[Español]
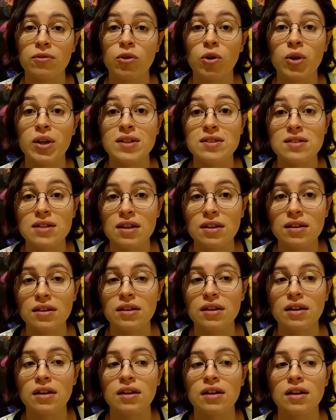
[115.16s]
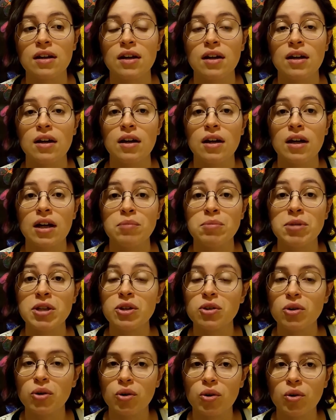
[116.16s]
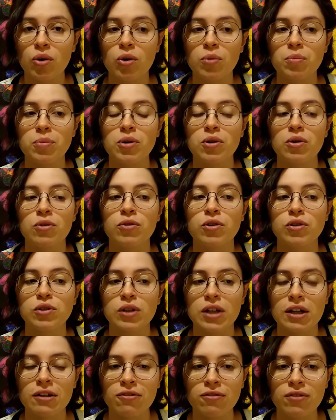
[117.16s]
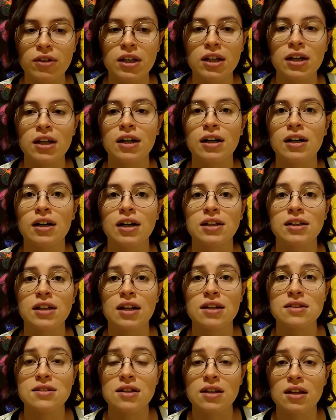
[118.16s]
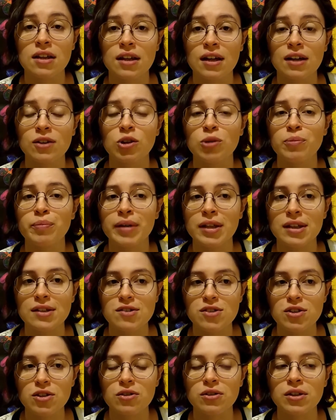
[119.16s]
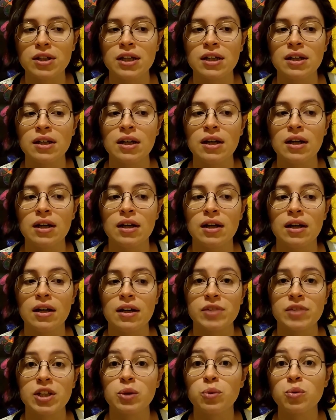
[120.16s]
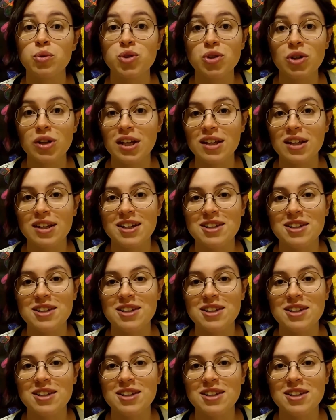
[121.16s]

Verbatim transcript: fluorescentes, microscopio, fotografía, análisis de datos, mediciones, discusiones de